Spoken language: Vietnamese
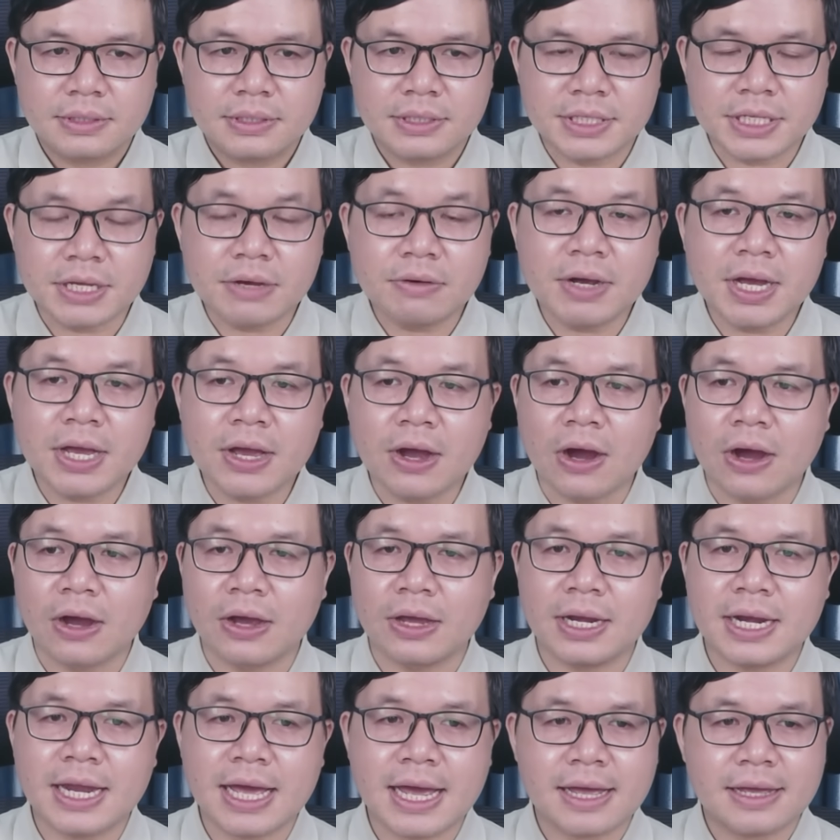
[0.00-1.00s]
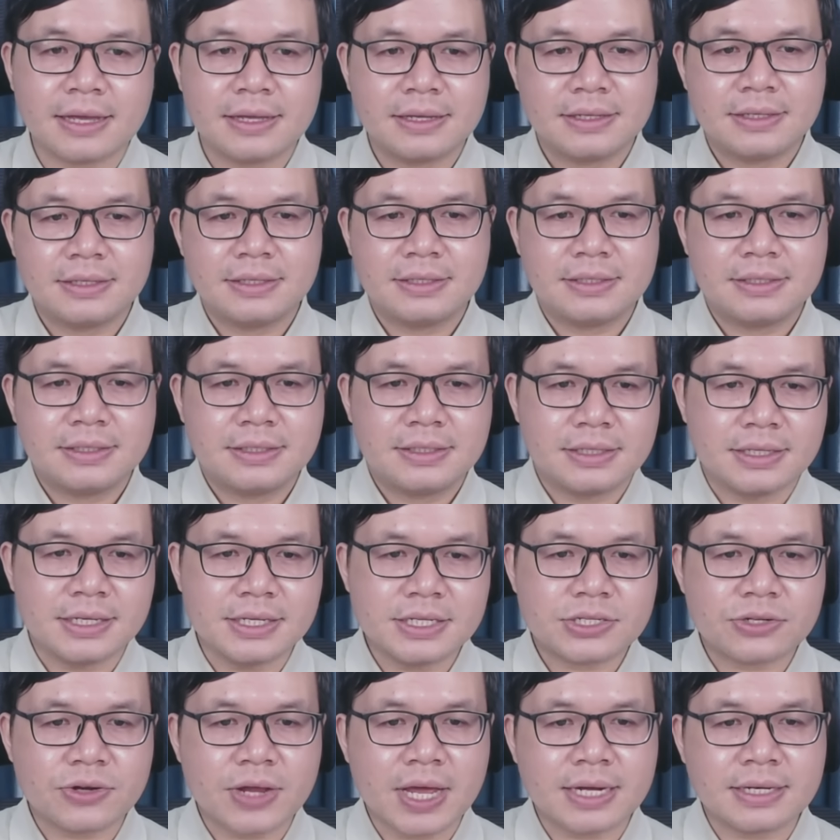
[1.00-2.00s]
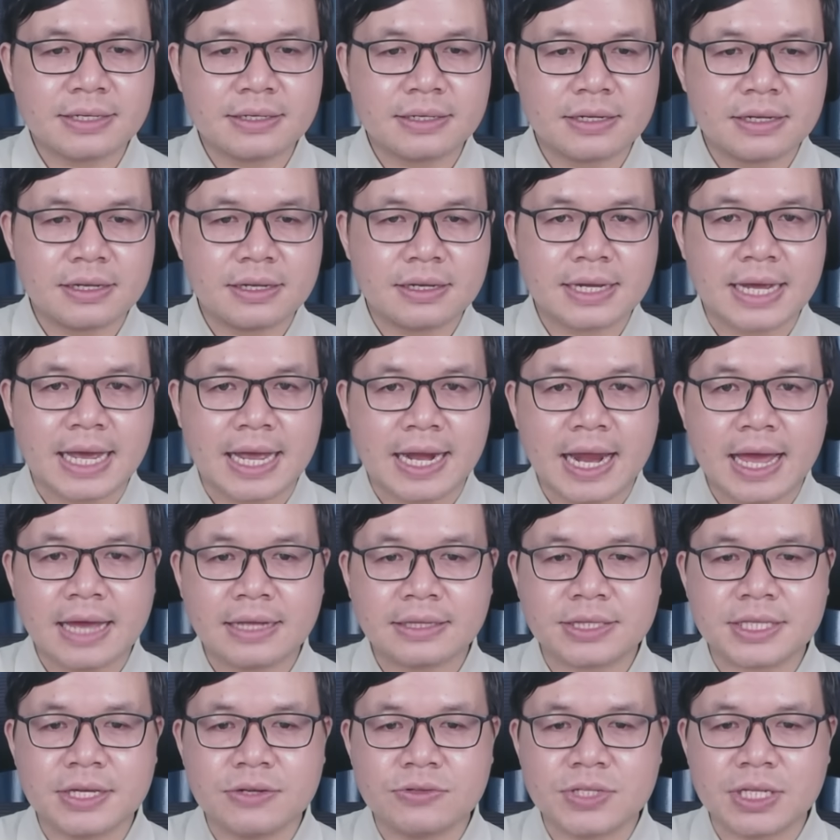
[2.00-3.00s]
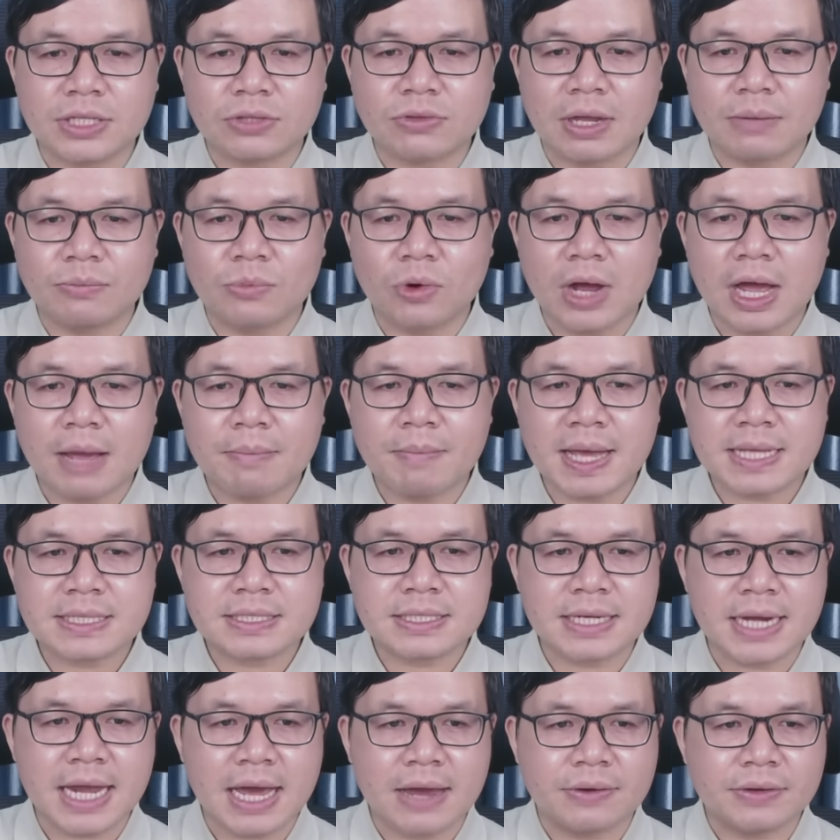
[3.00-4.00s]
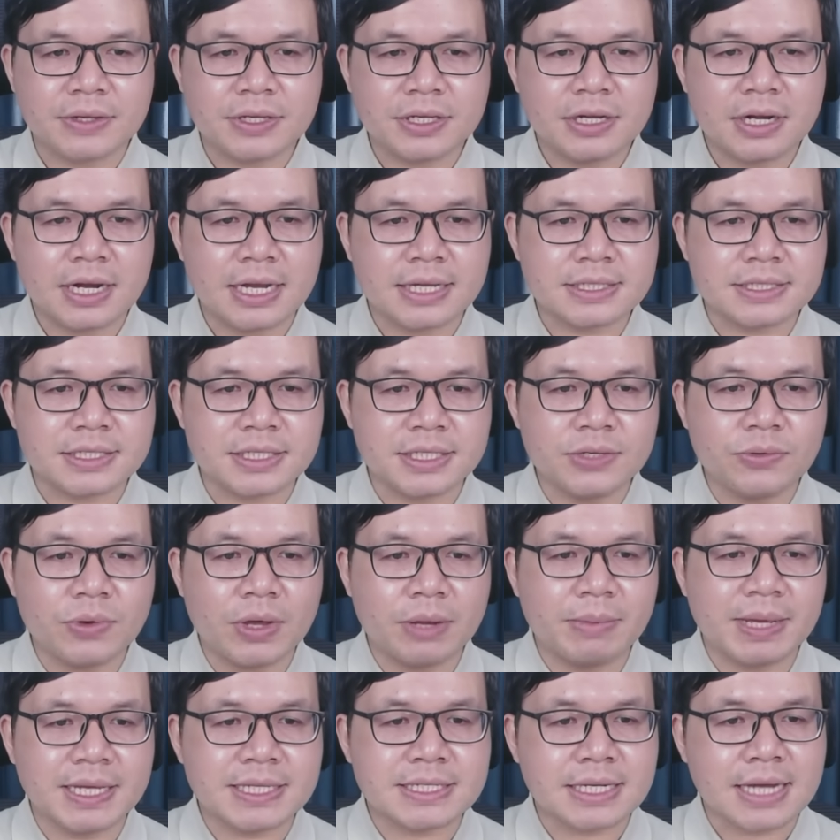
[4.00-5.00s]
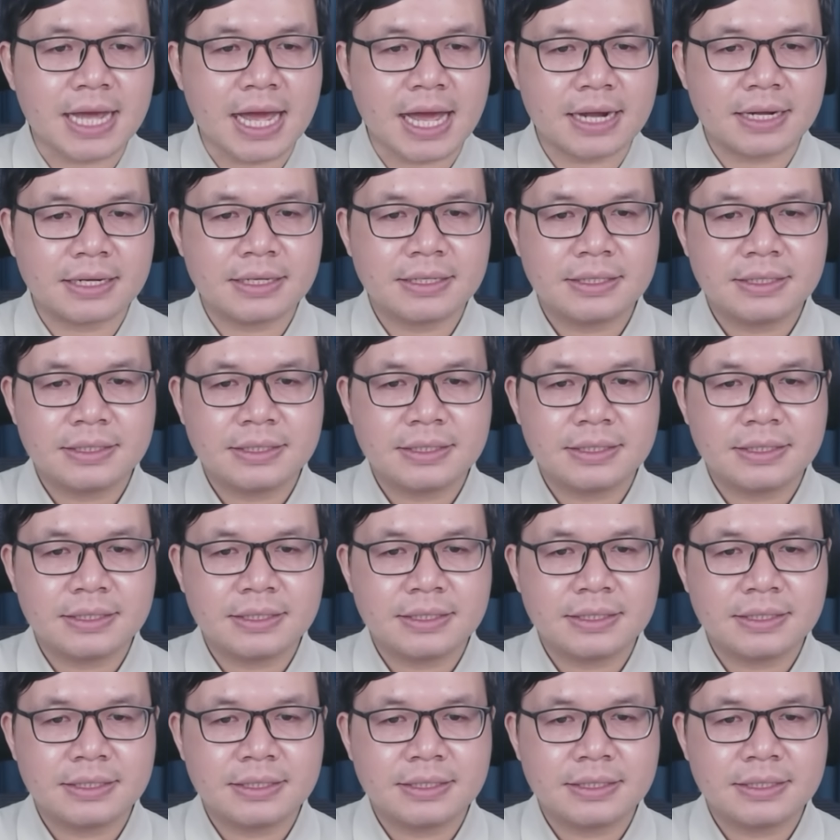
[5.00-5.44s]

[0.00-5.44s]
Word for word: Nhiều người hỏi là Israel ờ, khả năng tiêu diệt toàn bộ Hamas thế nào như là Chí Nguyễn Minh chẳng hạn.